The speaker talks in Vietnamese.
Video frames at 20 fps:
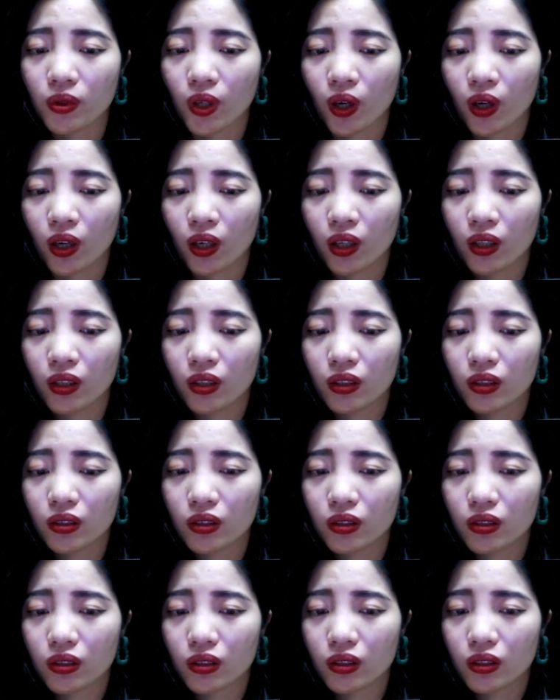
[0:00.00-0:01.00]
có.
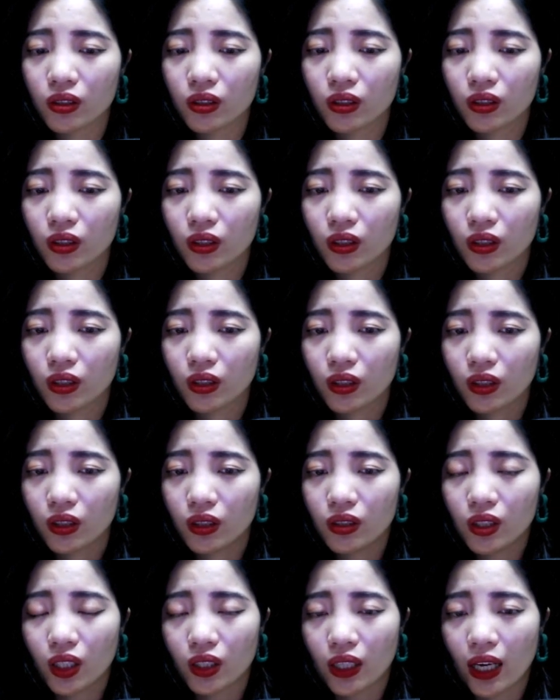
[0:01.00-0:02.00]

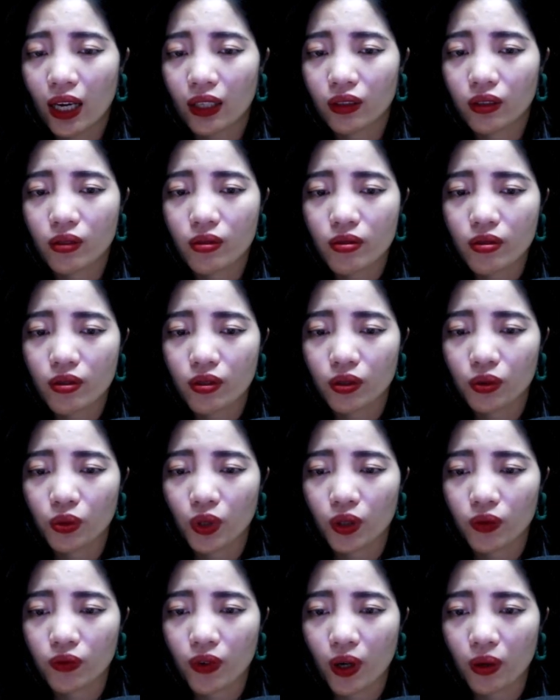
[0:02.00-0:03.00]
Nhật Hạ thực sự
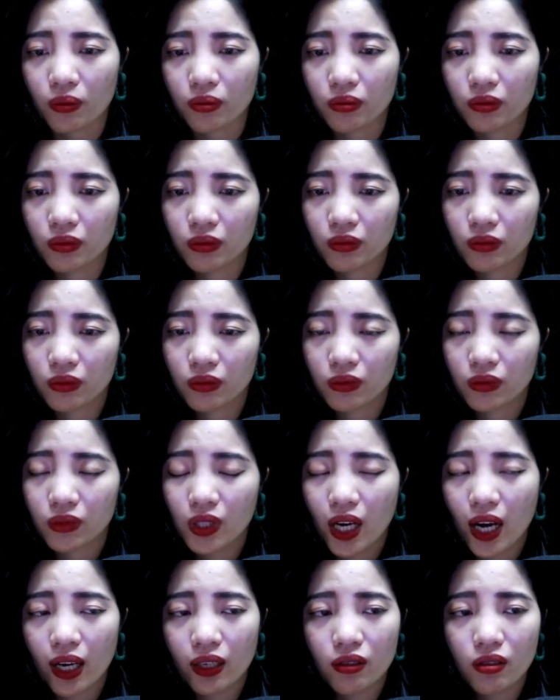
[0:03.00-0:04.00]
tuyệt vọng.
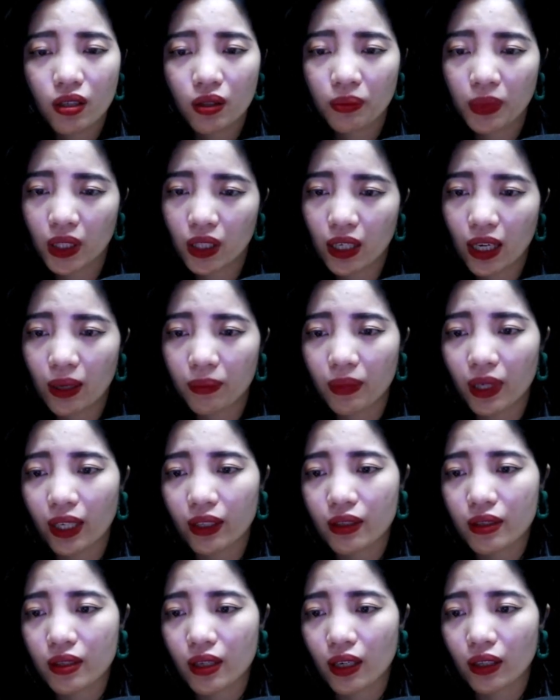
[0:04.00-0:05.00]
Hai người mới làm
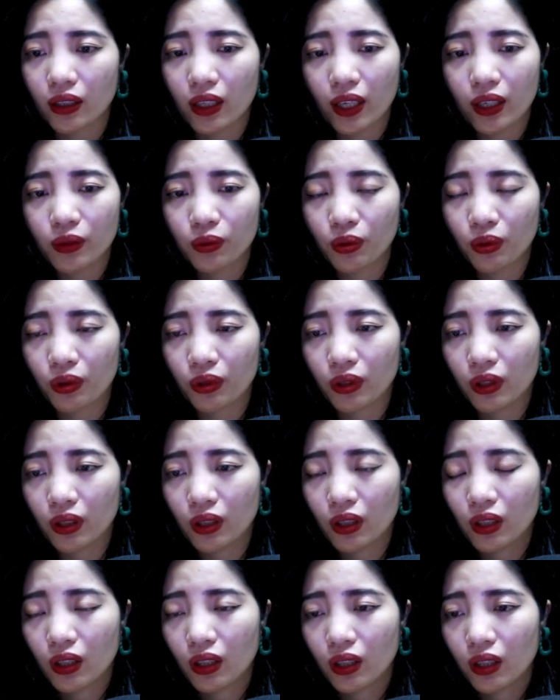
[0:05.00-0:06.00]
lành sáng nay thôi.
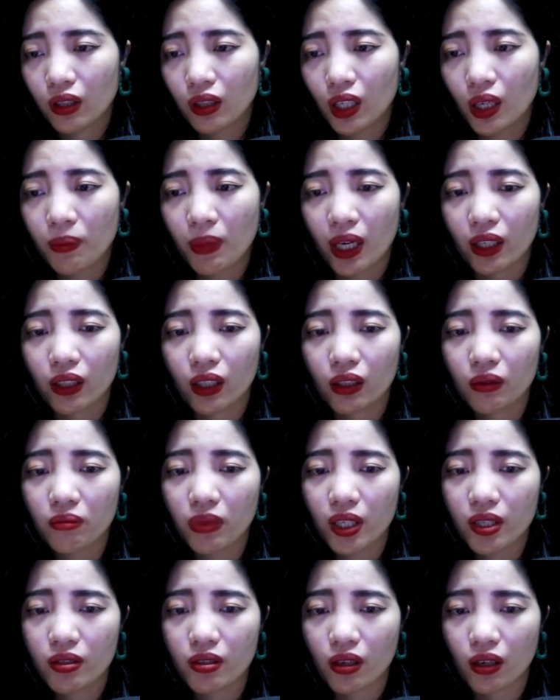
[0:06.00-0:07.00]
Thế mà đến
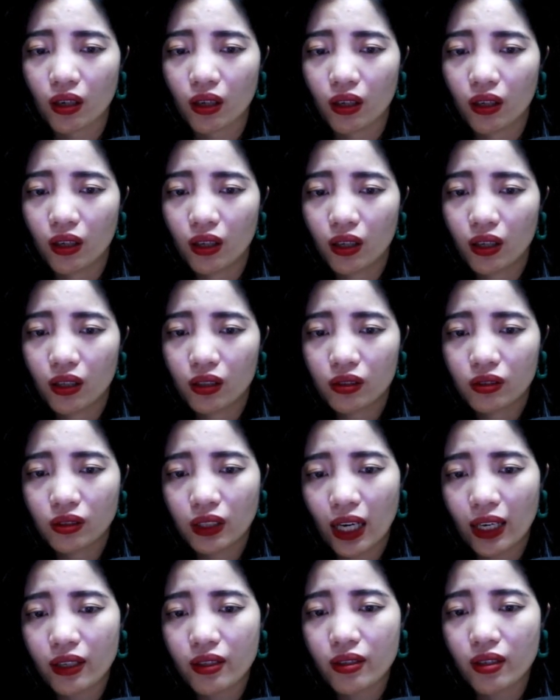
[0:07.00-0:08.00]
bây giờ
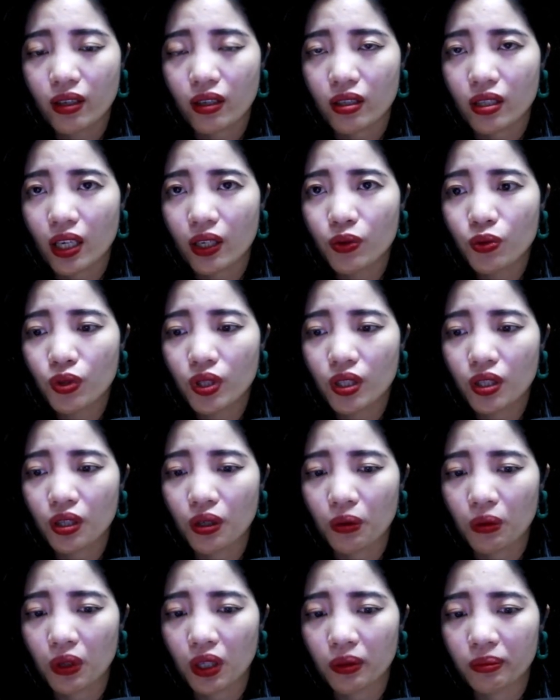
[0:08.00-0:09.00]
lại xảy ra chuyện
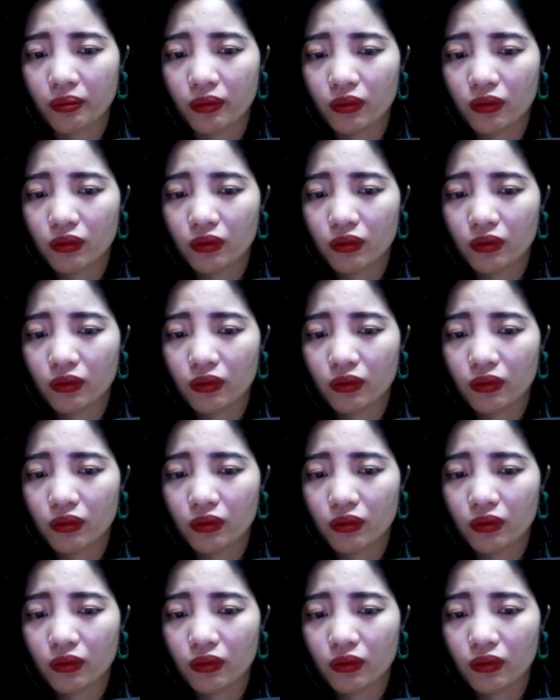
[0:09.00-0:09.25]
hiểu lầm.